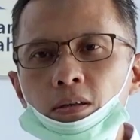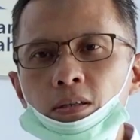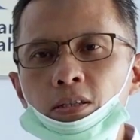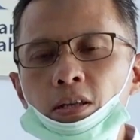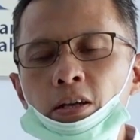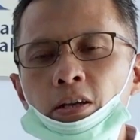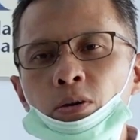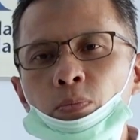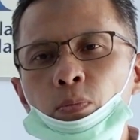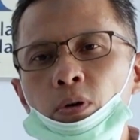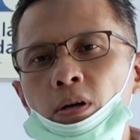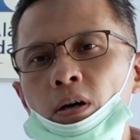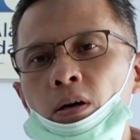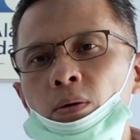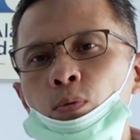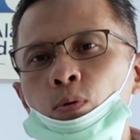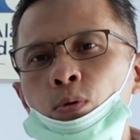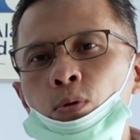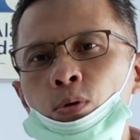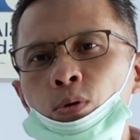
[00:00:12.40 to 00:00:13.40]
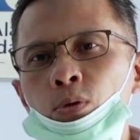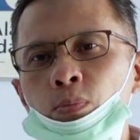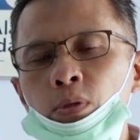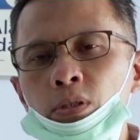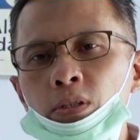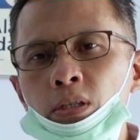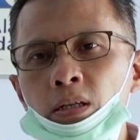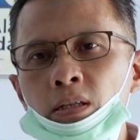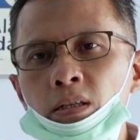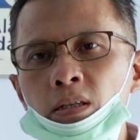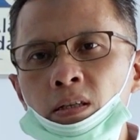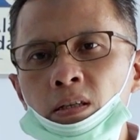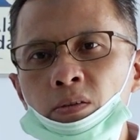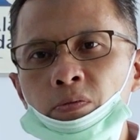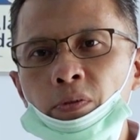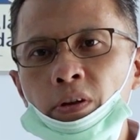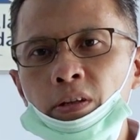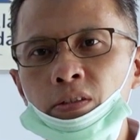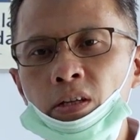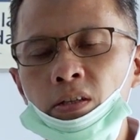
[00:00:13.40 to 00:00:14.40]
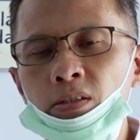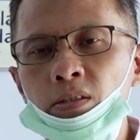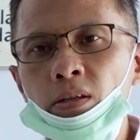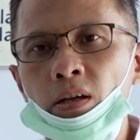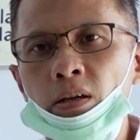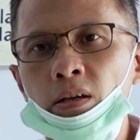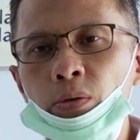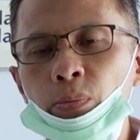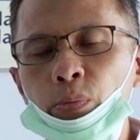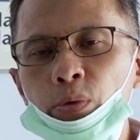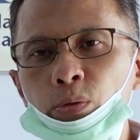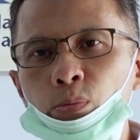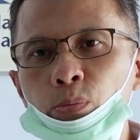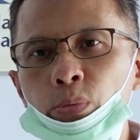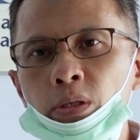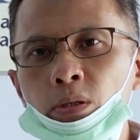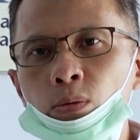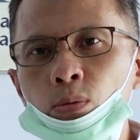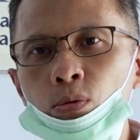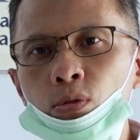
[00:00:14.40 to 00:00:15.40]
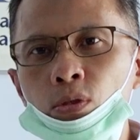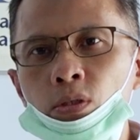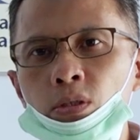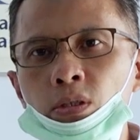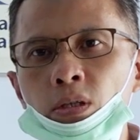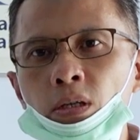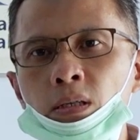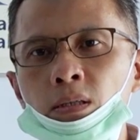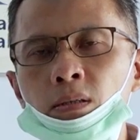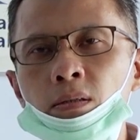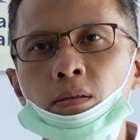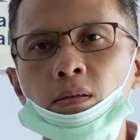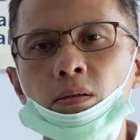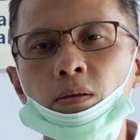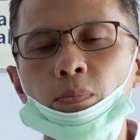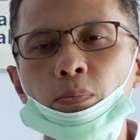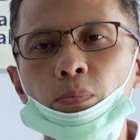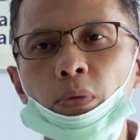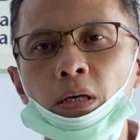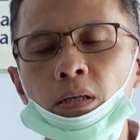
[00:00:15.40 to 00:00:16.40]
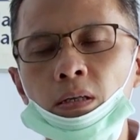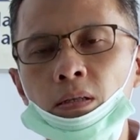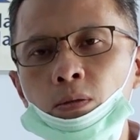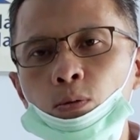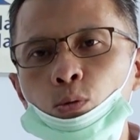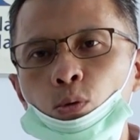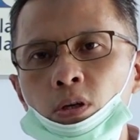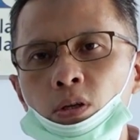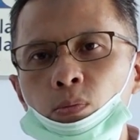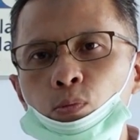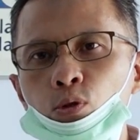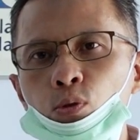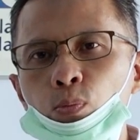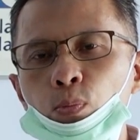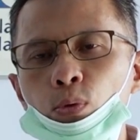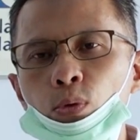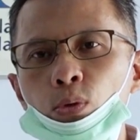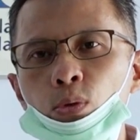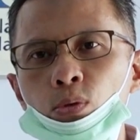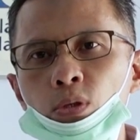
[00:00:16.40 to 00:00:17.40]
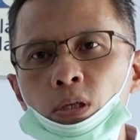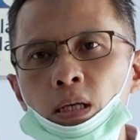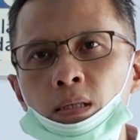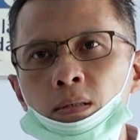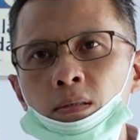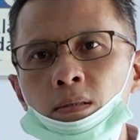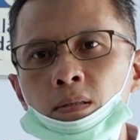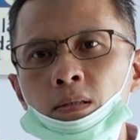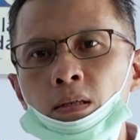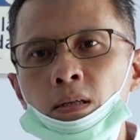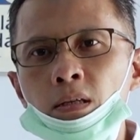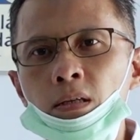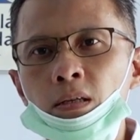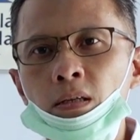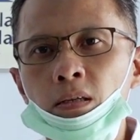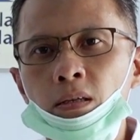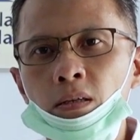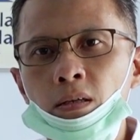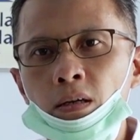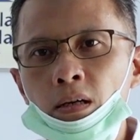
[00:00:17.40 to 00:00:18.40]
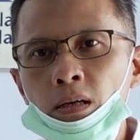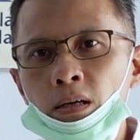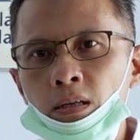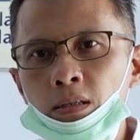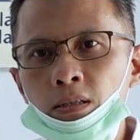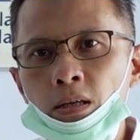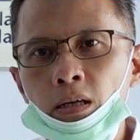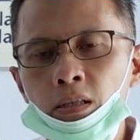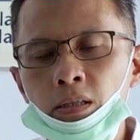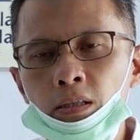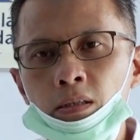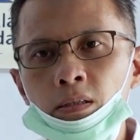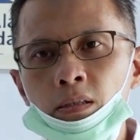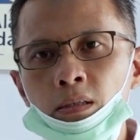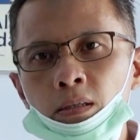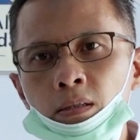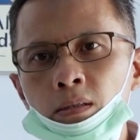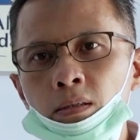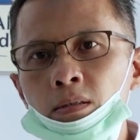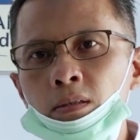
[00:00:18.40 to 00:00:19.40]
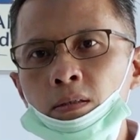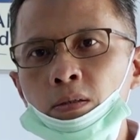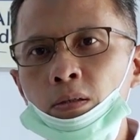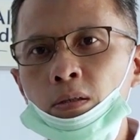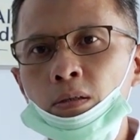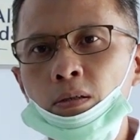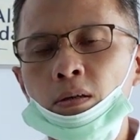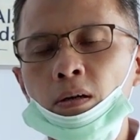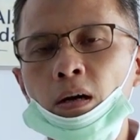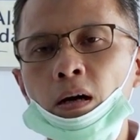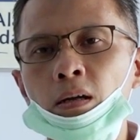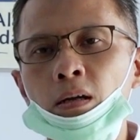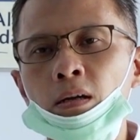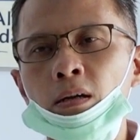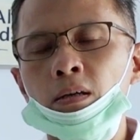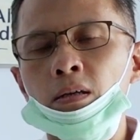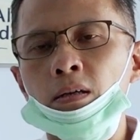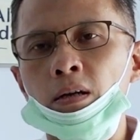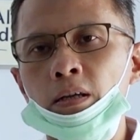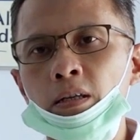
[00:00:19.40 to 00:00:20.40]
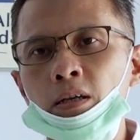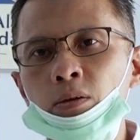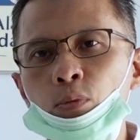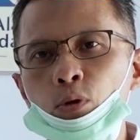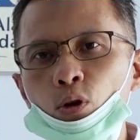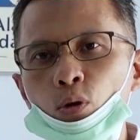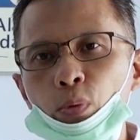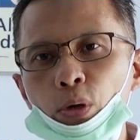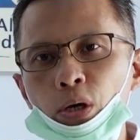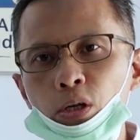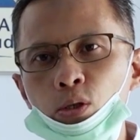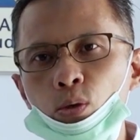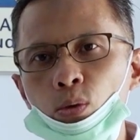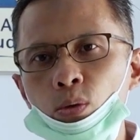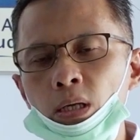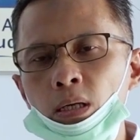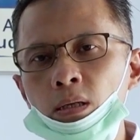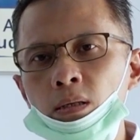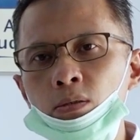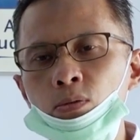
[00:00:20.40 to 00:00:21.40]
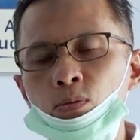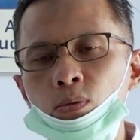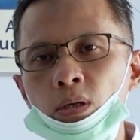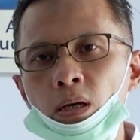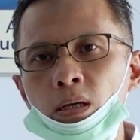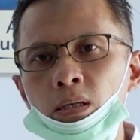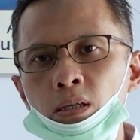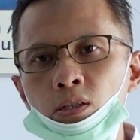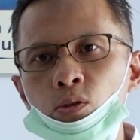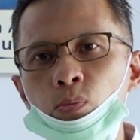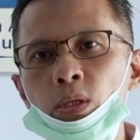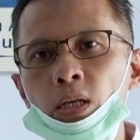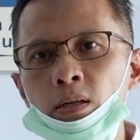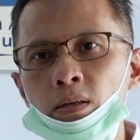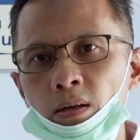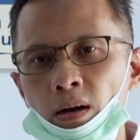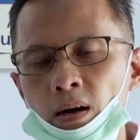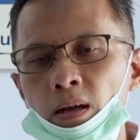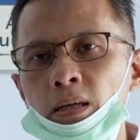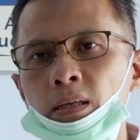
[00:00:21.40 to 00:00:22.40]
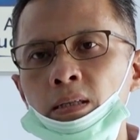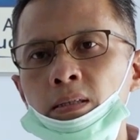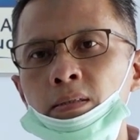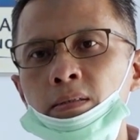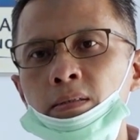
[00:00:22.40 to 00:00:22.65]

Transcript: Saya bergabung menjadi franchisee Air Biru sejak Maret 2010 dan hingga saat ini uh, gerai yang beroperasional sudah ada 9 gerai.